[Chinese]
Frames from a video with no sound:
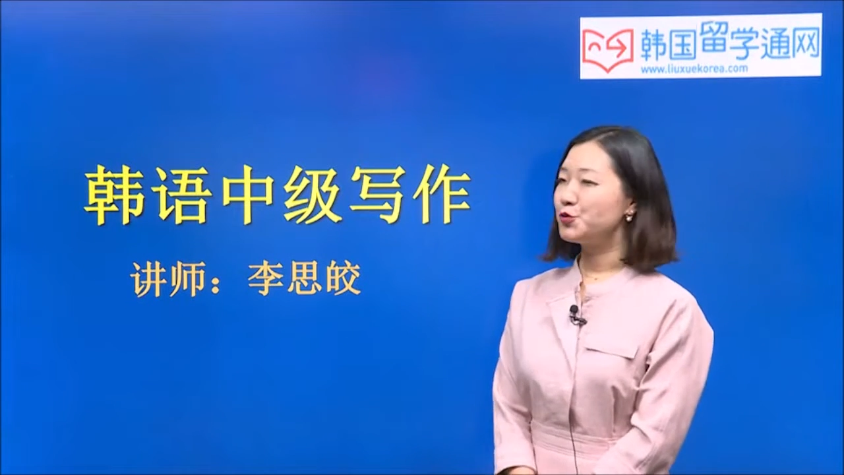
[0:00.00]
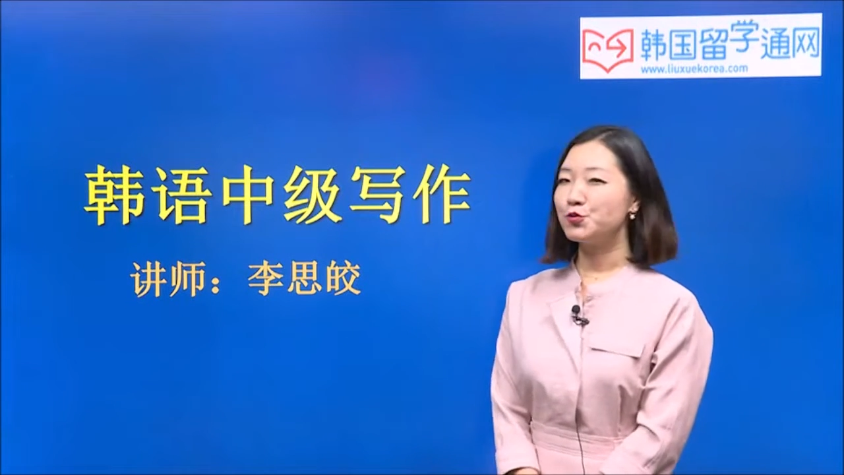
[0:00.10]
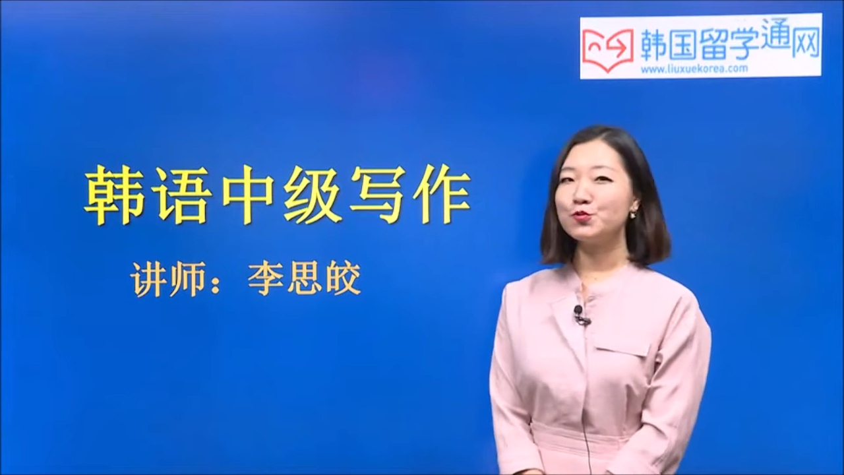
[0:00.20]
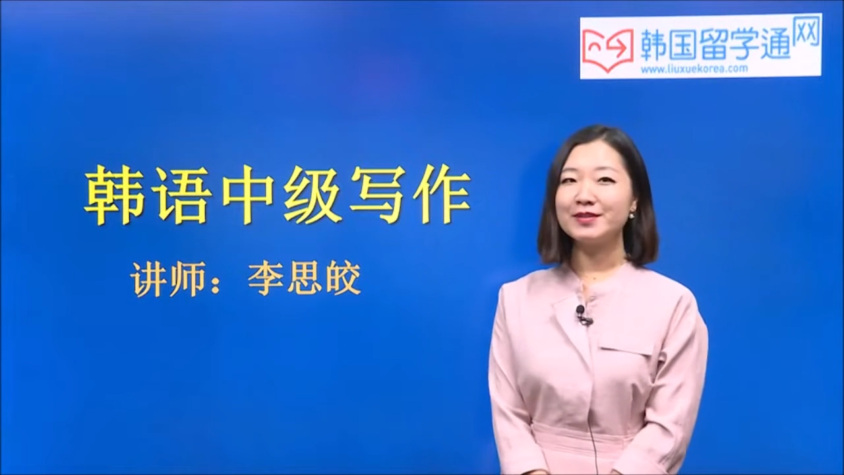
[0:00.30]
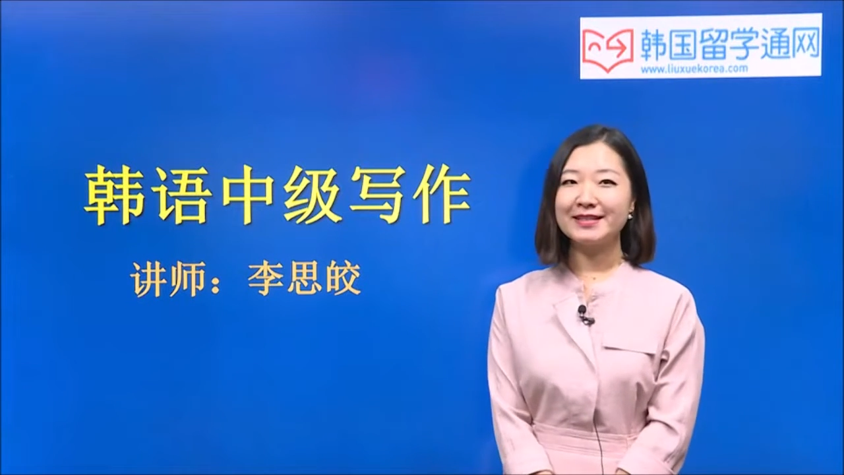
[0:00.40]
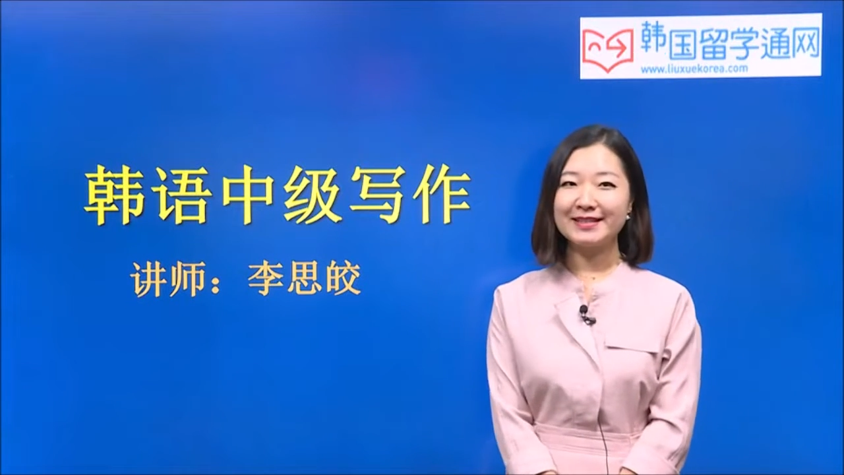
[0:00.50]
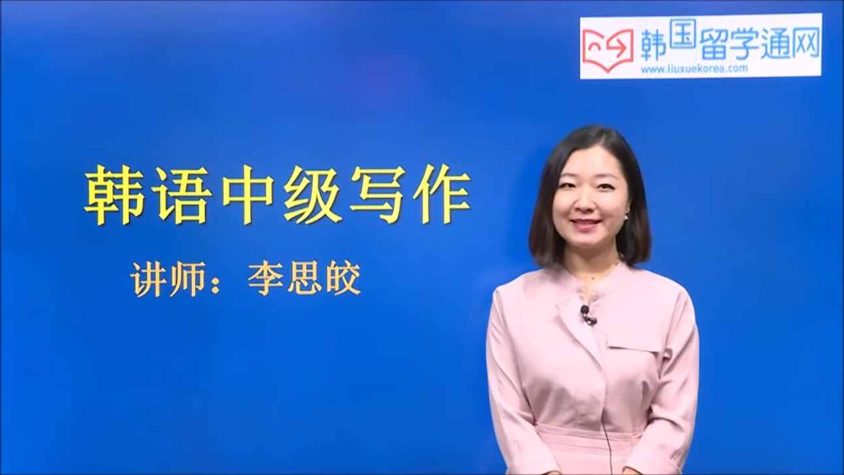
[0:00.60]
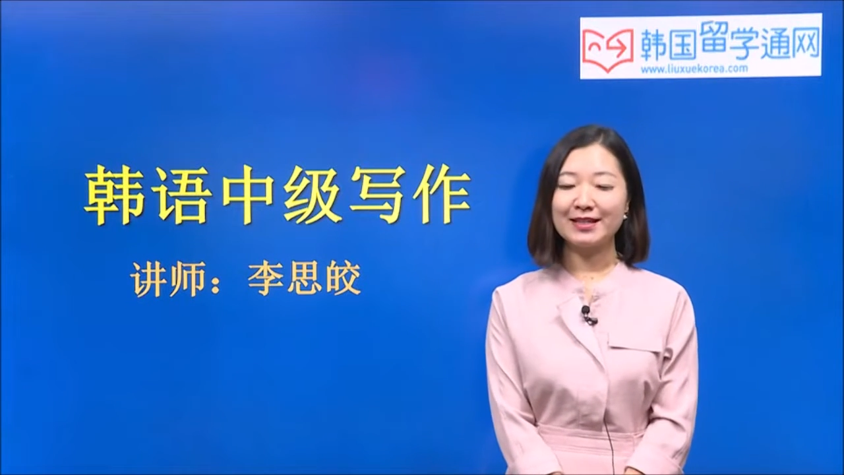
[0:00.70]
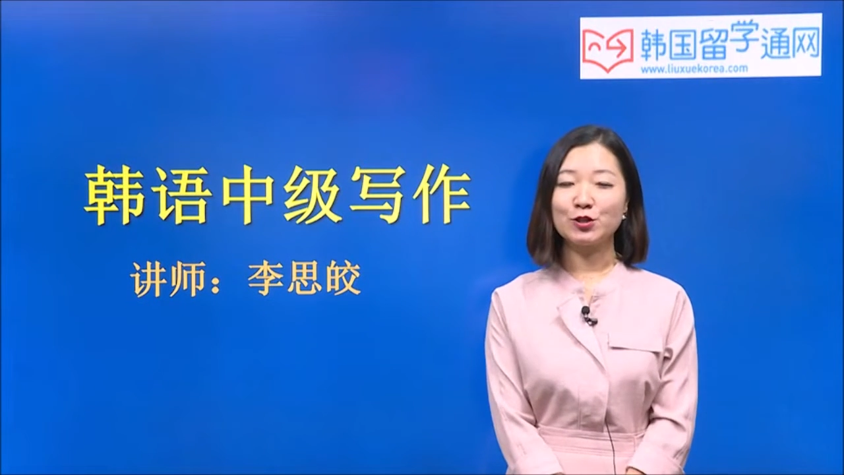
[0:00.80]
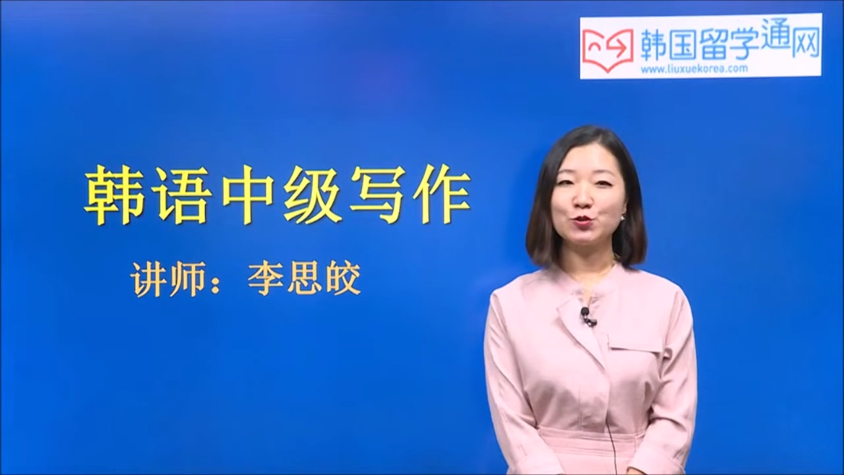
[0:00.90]
中级
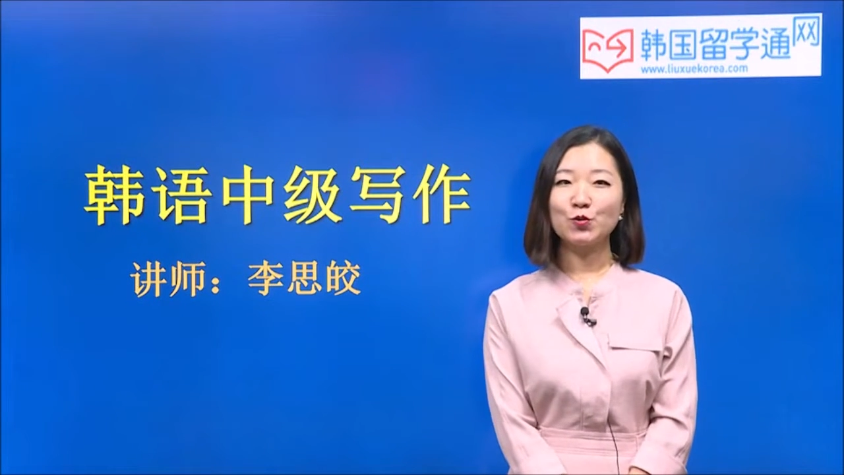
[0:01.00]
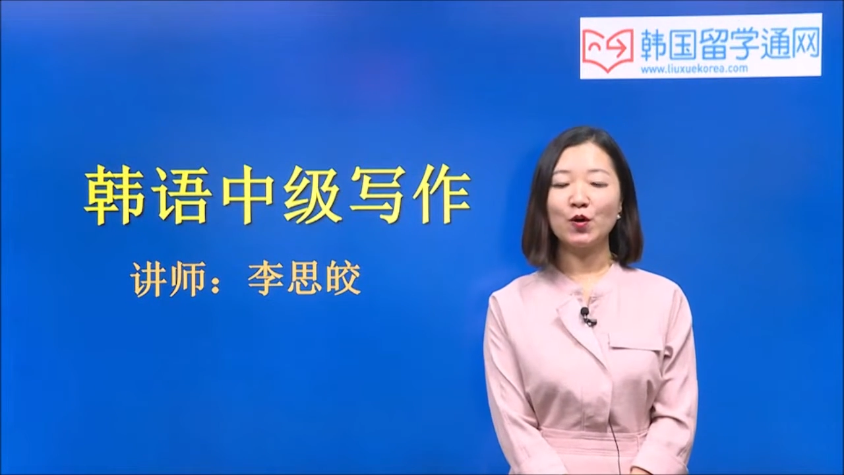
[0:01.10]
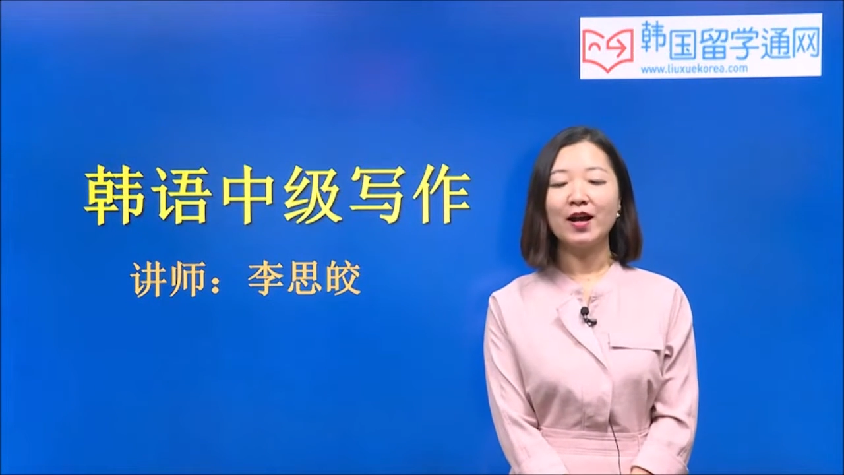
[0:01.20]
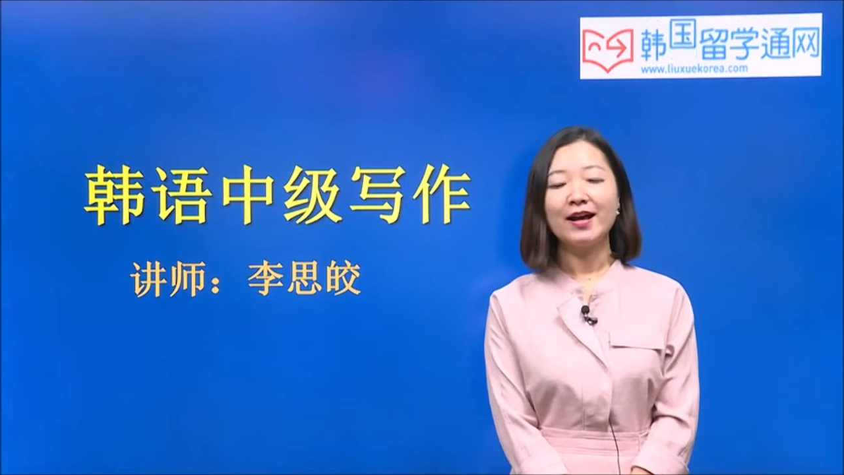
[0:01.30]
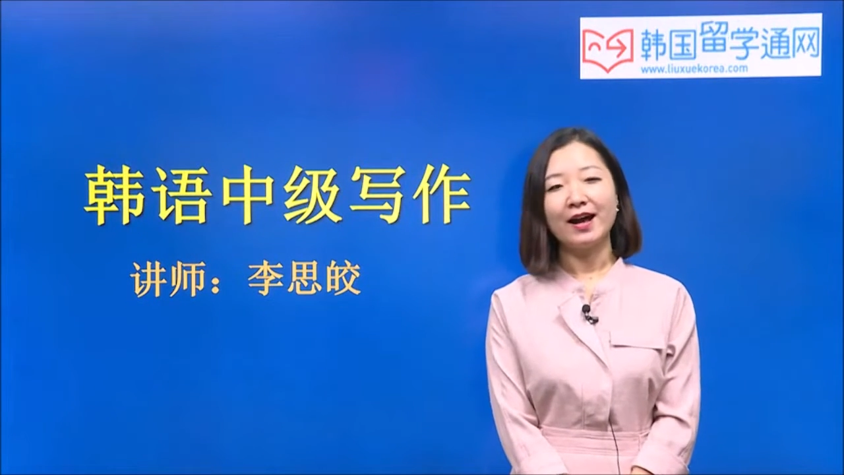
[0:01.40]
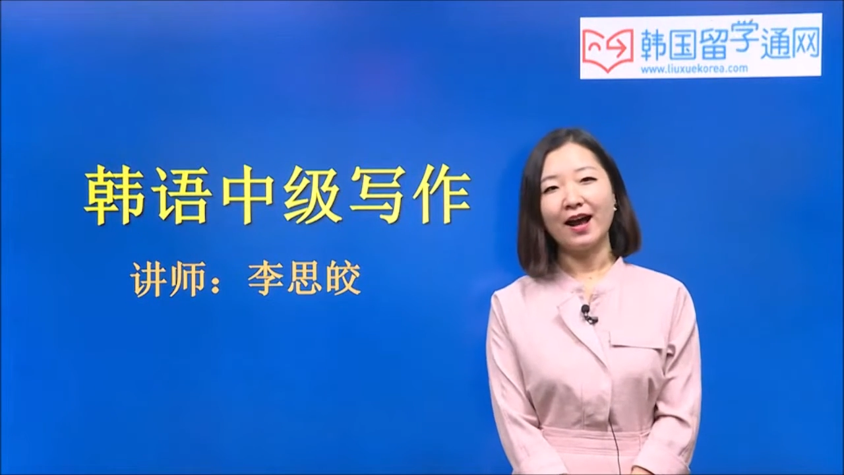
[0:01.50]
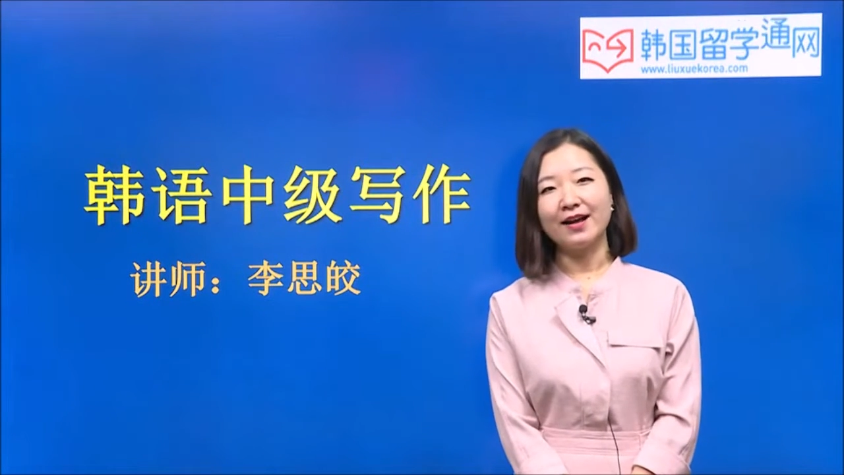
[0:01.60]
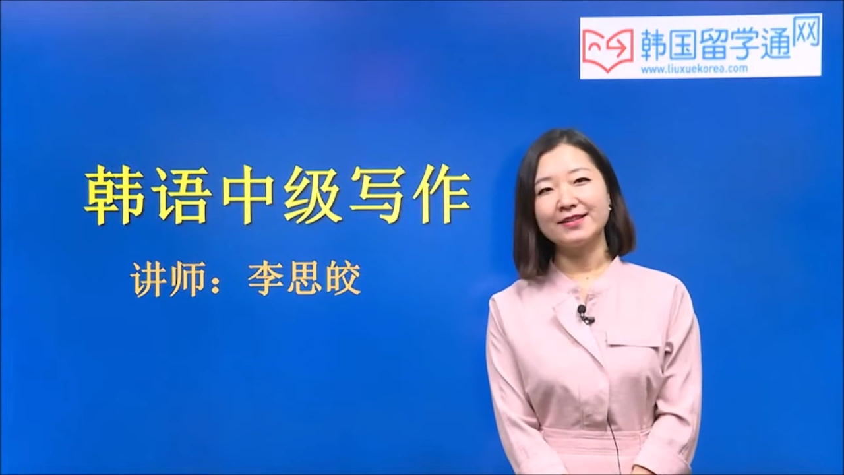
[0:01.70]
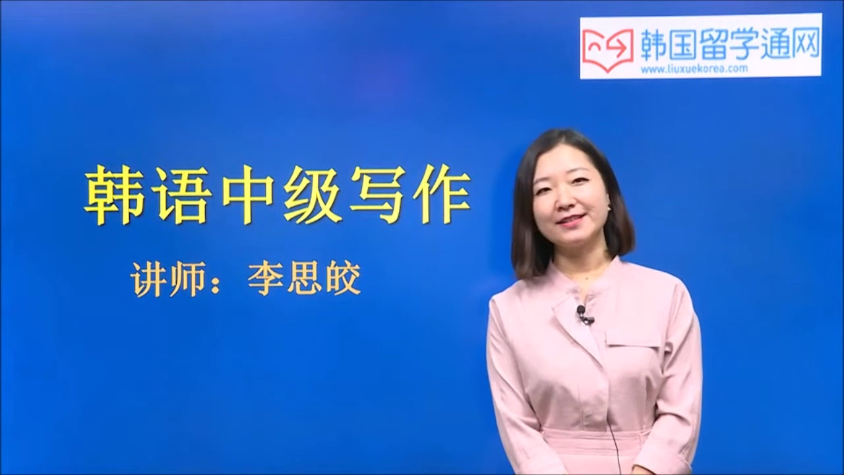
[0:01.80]
写作啊，